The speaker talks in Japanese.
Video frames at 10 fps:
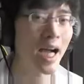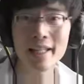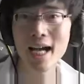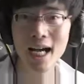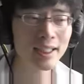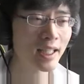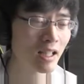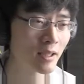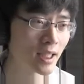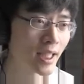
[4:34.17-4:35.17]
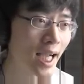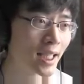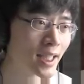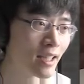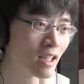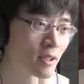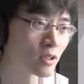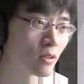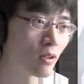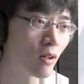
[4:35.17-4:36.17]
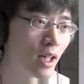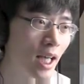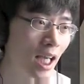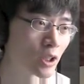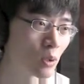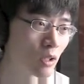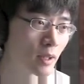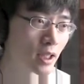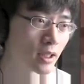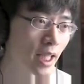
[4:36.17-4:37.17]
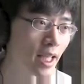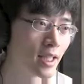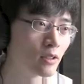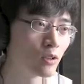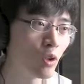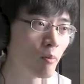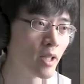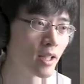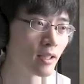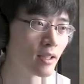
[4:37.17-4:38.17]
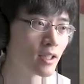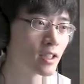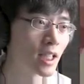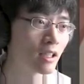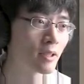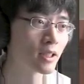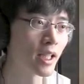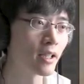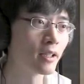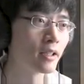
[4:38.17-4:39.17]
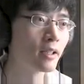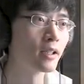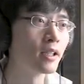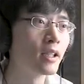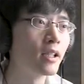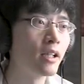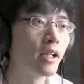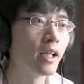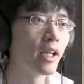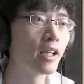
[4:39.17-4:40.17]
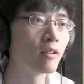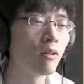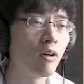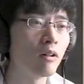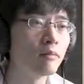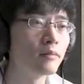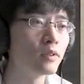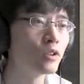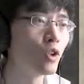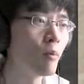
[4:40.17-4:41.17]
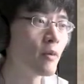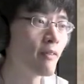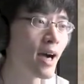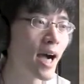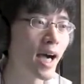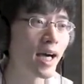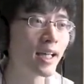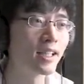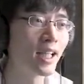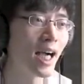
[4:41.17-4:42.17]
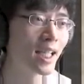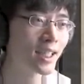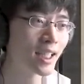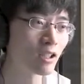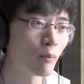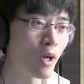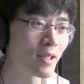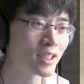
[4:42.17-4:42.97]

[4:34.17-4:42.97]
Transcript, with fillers: はい。で、朝になりました。で、朝になりますと、ちょうど今ですね、ゾンビ食らってますね。ゾンビは、朝になると燃えま